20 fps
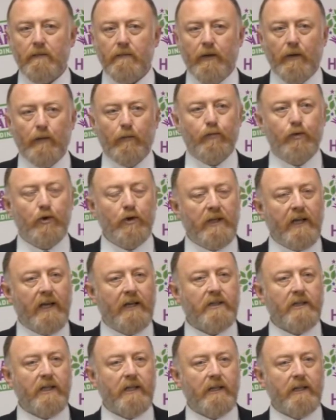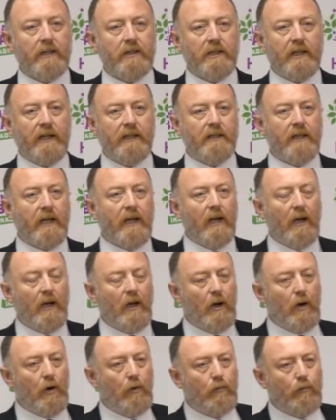Ve bunu gerçekleştiren de
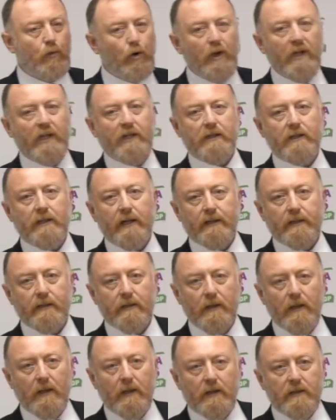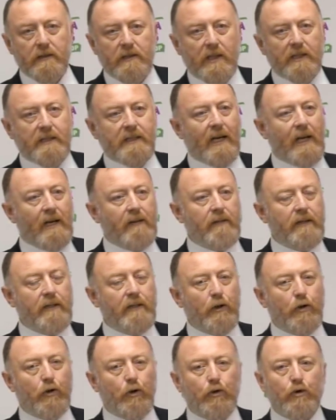bu iktidar.
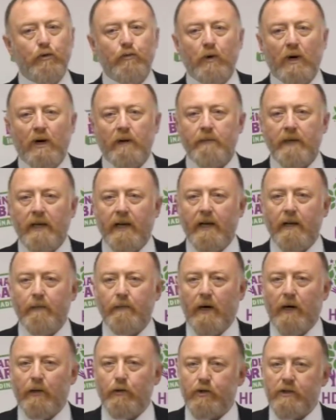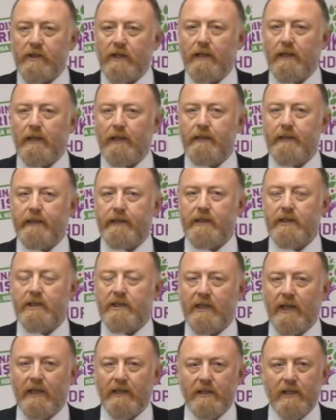Cezaevlerinde kötü muameleye maruz kalanlar,
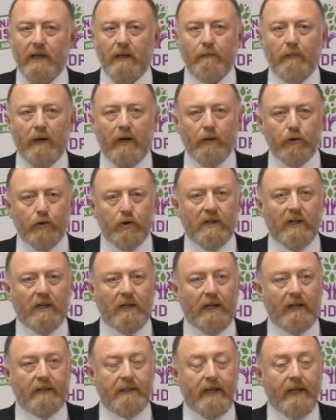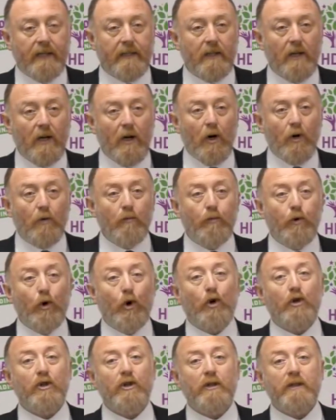işkenceye maruz kalanlar
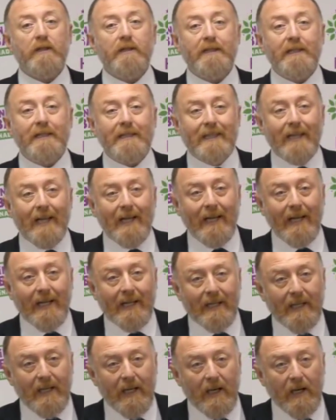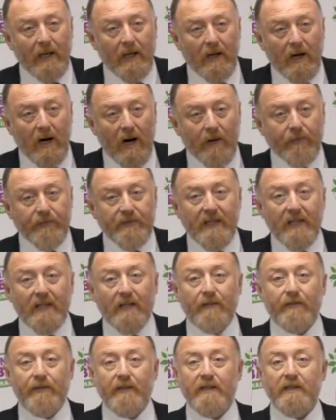bu nitelikli af
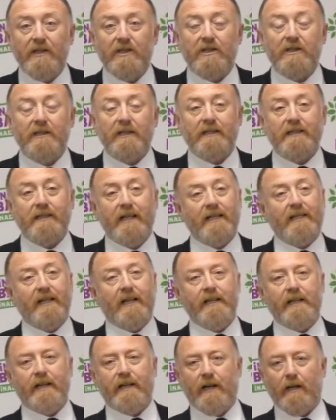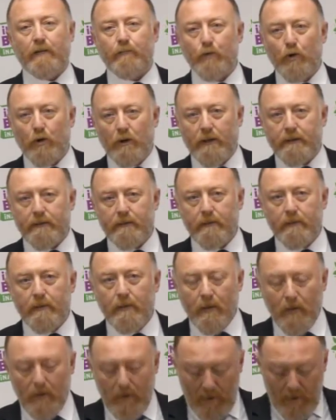teklifinin içinde zaten yer almıyorlar.
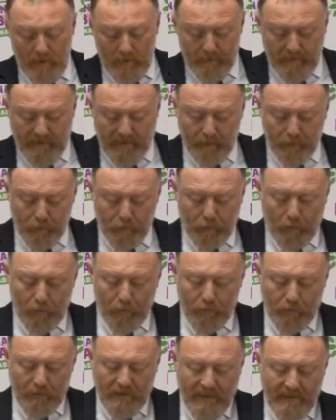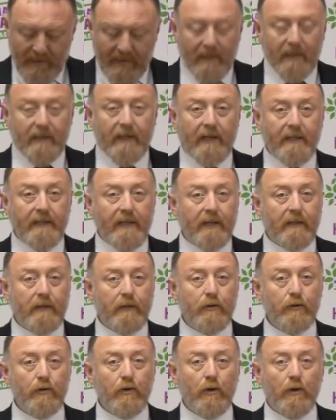Peki bu doluluk nereden
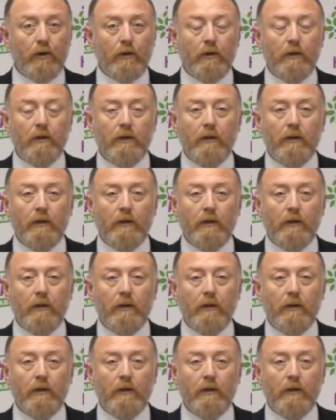kaynaklanıyor?